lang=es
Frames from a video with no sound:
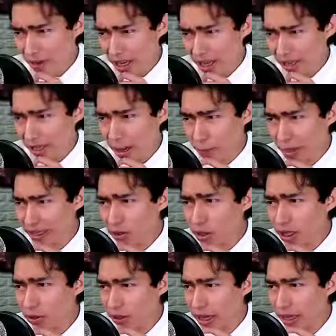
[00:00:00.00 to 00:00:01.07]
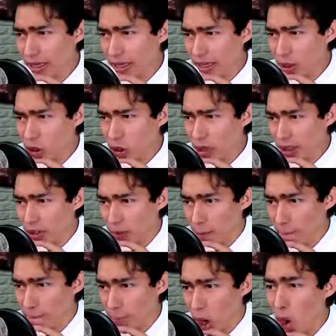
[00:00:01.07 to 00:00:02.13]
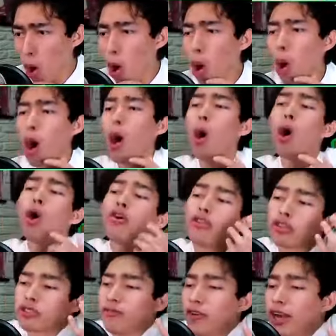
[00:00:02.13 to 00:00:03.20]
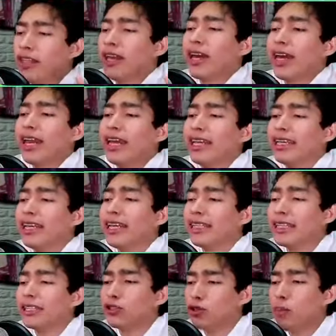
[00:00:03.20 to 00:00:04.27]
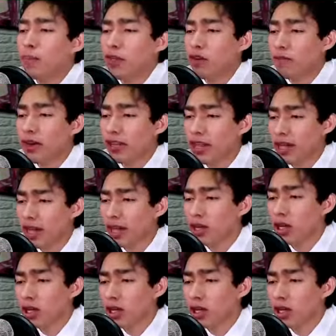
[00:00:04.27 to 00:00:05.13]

a ver, capaz tengo que tocar clic y no lo he hecho. ¡Oh, oh, Dios! Fernan, que eres estúpido, Fernan.